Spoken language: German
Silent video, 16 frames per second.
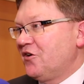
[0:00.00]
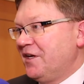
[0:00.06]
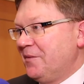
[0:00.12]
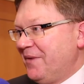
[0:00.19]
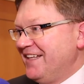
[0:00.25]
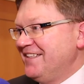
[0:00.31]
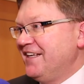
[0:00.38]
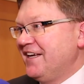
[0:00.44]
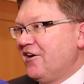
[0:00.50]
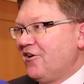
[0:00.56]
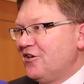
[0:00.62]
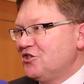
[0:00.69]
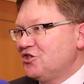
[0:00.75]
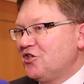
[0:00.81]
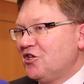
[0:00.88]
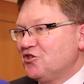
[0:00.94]
lebendiger
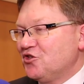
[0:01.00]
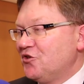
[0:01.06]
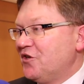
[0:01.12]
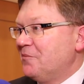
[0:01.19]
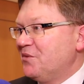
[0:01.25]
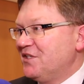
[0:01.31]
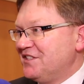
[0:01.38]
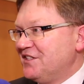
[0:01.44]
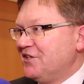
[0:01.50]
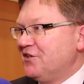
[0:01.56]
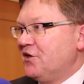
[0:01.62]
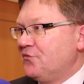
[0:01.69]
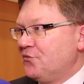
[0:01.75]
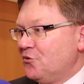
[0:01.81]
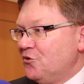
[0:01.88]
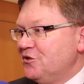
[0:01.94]
Altstadt schon ein bisschen
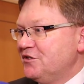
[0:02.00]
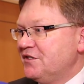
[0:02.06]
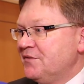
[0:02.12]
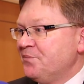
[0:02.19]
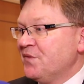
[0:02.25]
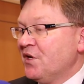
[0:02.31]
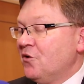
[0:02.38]
erfüllt